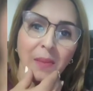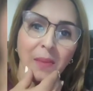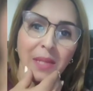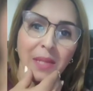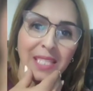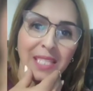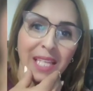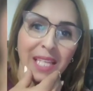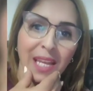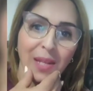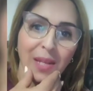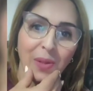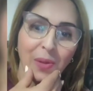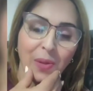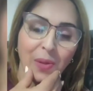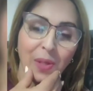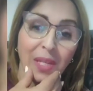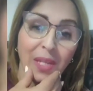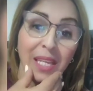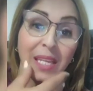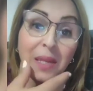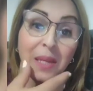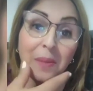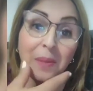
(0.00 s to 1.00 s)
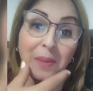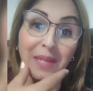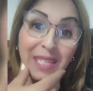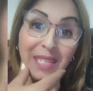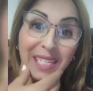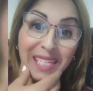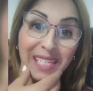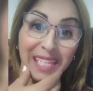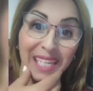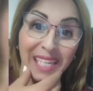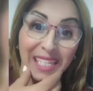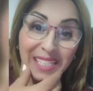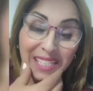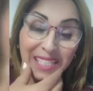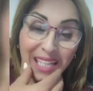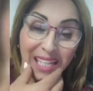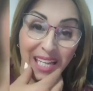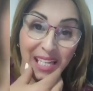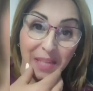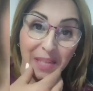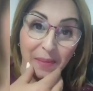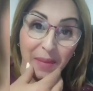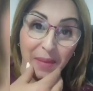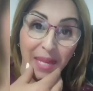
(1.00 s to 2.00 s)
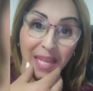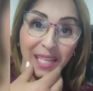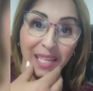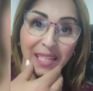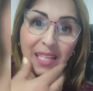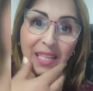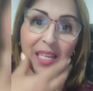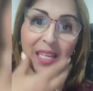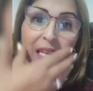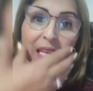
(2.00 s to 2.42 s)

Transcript: ديالو ملي كيضحك معاك